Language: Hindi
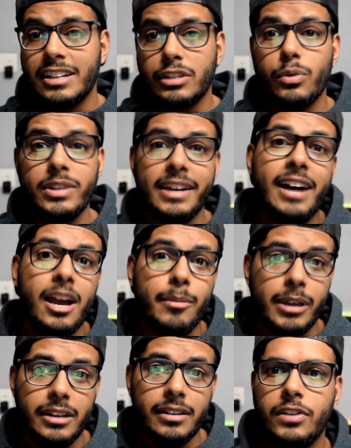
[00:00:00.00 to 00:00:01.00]
करते हुए देखा है
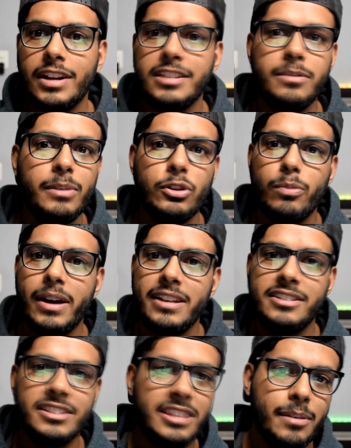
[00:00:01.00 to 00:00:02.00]
मैंने ट्रस्ट मी तुम्हारे
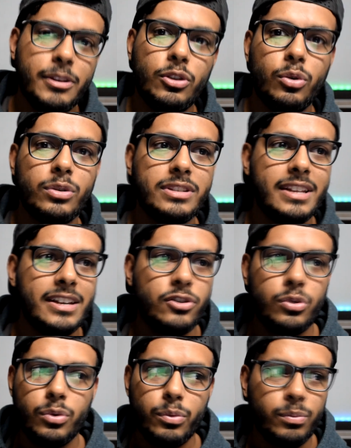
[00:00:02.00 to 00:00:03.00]
जितने भी दोस्त हैं
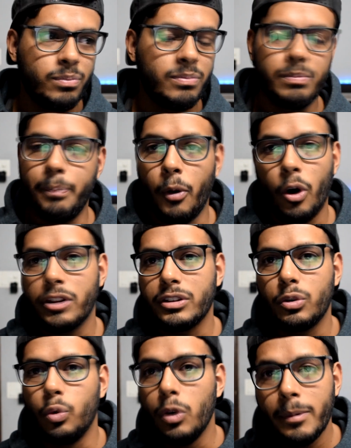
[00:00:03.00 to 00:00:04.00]
जो बहुत
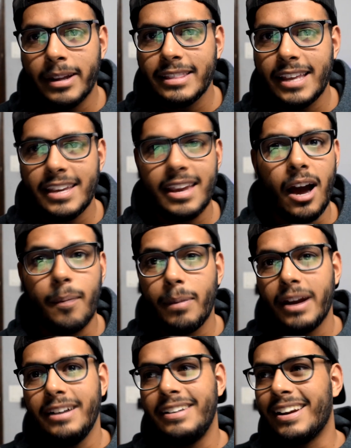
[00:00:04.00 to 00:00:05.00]
कूल cool बनते हैं कि हम हाँ
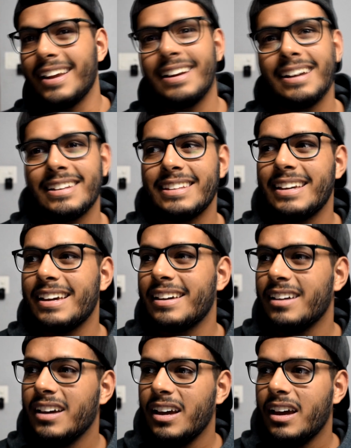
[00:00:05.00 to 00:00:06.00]
भाई ड्रिंक करते हैं
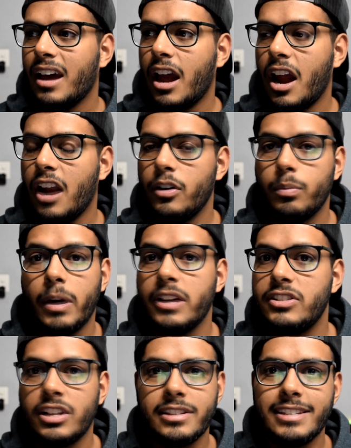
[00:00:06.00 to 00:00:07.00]
एंड भाई
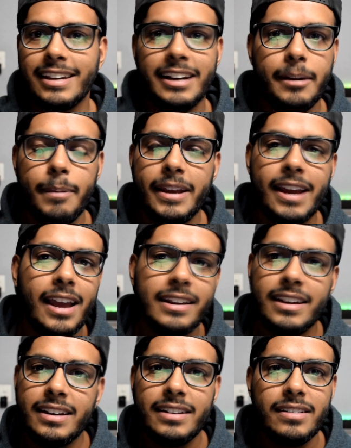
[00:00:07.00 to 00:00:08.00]
चल सिगरेट पी के
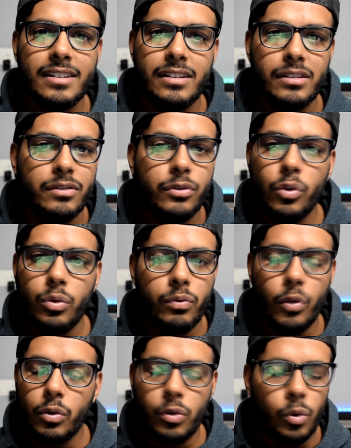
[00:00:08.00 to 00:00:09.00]
आएंगे वो
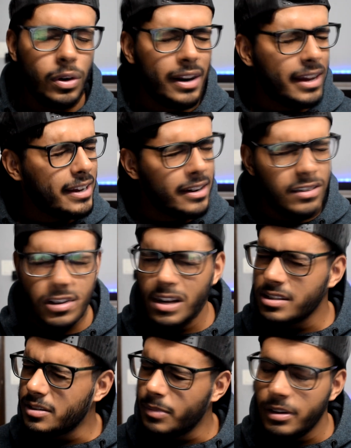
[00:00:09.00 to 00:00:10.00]
वो कूल cool नहीं है
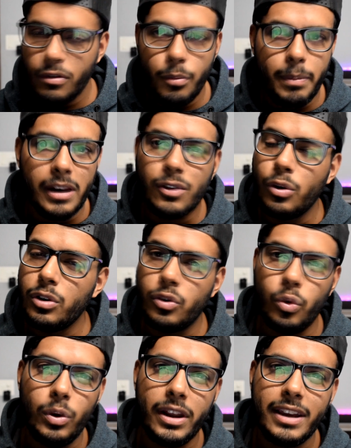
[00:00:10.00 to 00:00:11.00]
ट्रस्ट मी वो बिल्कुल
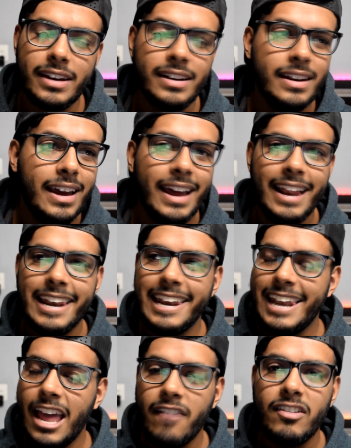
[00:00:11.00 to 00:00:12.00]
कूल cool नहीं है
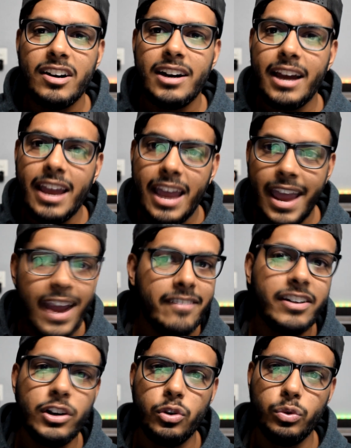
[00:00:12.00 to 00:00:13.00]
नेवर
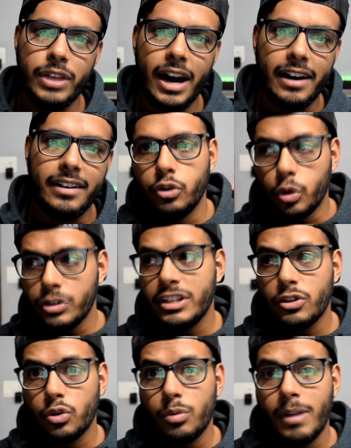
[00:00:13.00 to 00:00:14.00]
एवर डू दैट जो
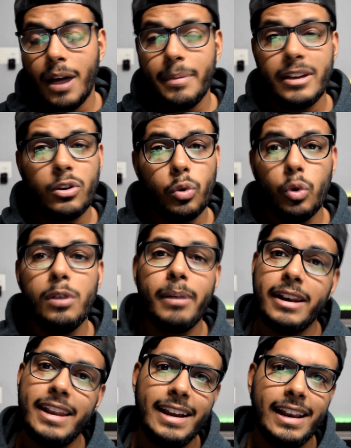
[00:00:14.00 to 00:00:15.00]
चीज तुम अभी कूल cool
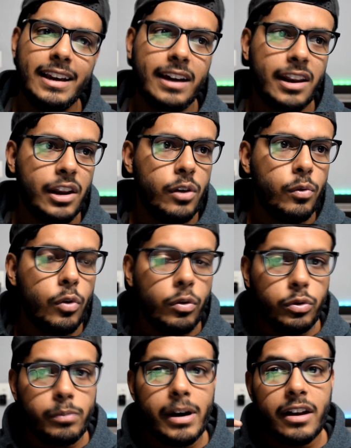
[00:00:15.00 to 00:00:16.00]
बनने के लिए कर रहे हो वो
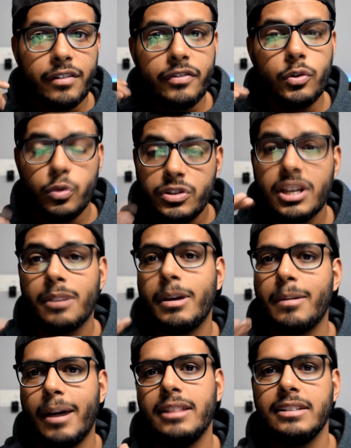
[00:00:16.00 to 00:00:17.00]
तुम्हारा फ्यूचर
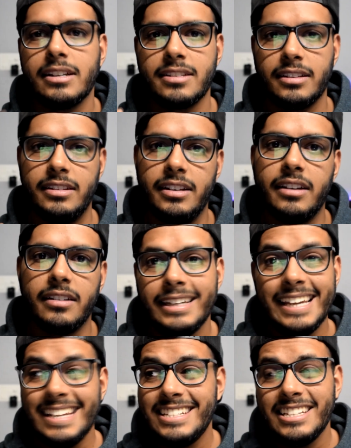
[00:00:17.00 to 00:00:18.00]
बर्बाद कर सकती है
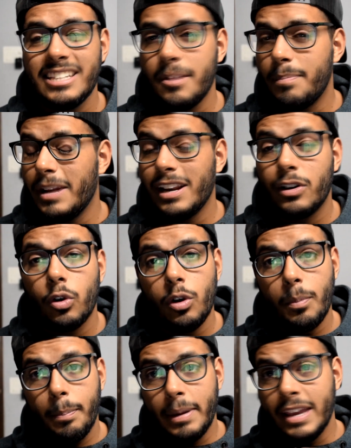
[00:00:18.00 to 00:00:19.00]
ये चीजें बिल्कुल
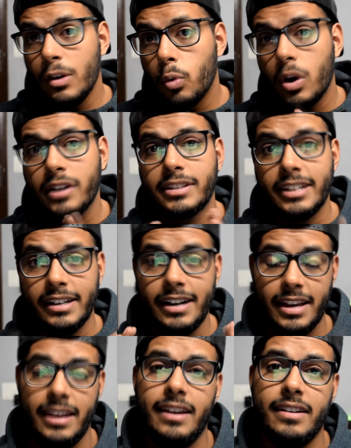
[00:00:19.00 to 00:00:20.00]
भी वर्थ इट
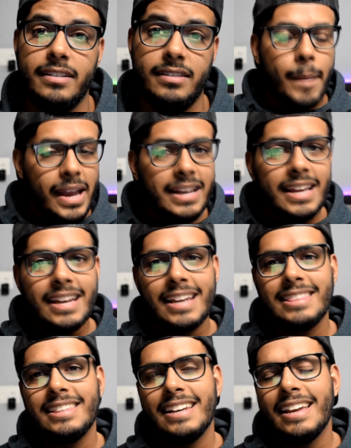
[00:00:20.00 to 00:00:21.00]
नहीं है मैंने
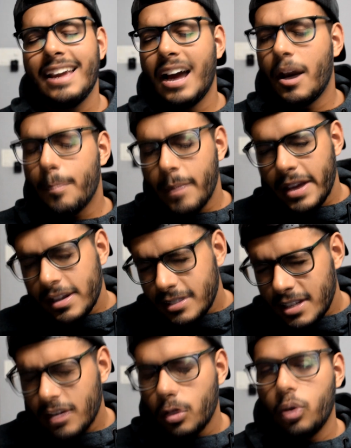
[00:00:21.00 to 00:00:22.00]
इतने
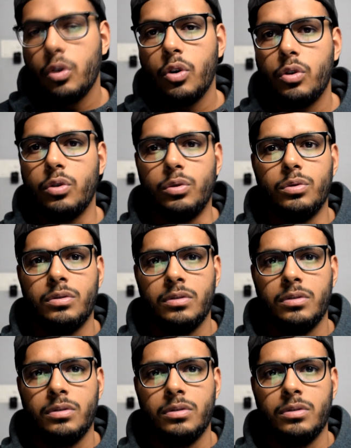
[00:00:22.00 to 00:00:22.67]
अमेजिंग लोगों को